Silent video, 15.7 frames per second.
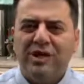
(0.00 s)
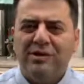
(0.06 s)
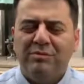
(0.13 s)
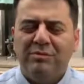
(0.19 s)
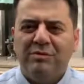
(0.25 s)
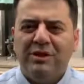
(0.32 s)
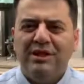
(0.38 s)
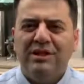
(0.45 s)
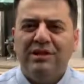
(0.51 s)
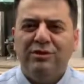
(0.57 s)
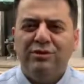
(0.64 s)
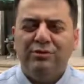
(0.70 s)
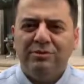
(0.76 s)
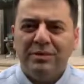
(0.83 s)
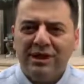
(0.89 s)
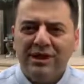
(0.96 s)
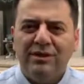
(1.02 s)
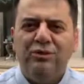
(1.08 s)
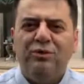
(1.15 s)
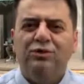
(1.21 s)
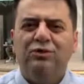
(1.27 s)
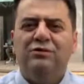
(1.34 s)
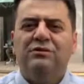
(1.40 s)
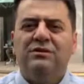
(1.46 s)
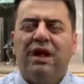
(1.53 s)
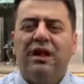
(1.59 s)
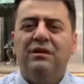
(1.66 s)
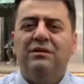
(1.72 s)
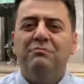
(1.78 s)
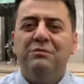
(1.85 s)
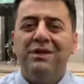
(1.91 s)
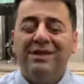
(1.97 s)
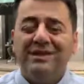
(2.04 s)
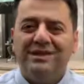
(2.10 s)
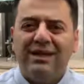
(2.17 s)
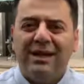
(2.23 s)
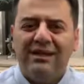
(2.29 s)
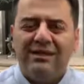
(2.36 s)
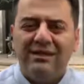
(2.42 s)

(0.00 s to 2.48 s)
olarak belirliyor beliriyordur. Salgın bitti